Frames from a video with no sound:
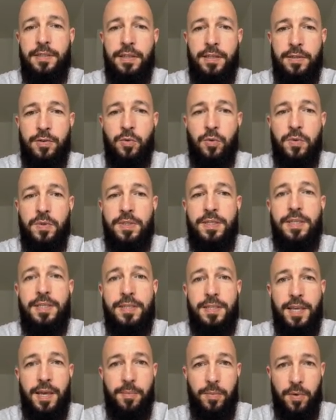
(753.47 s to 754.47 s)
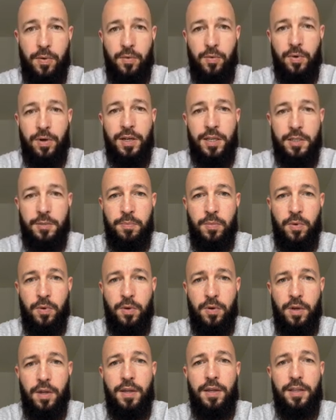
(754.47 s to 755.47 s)
ils sont sixième au
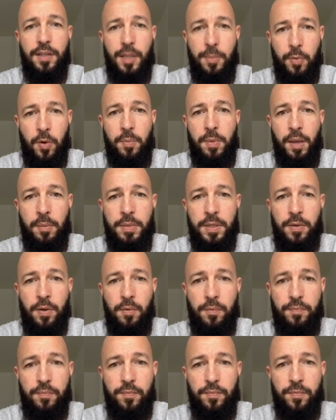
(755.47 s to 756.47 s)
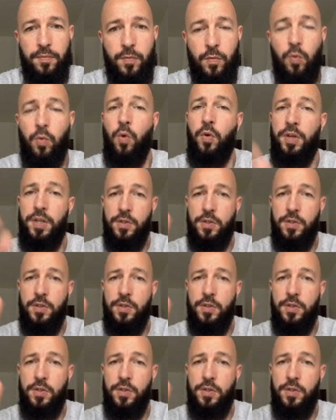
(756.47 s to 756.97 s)
classement des premières mi-temps. Donc on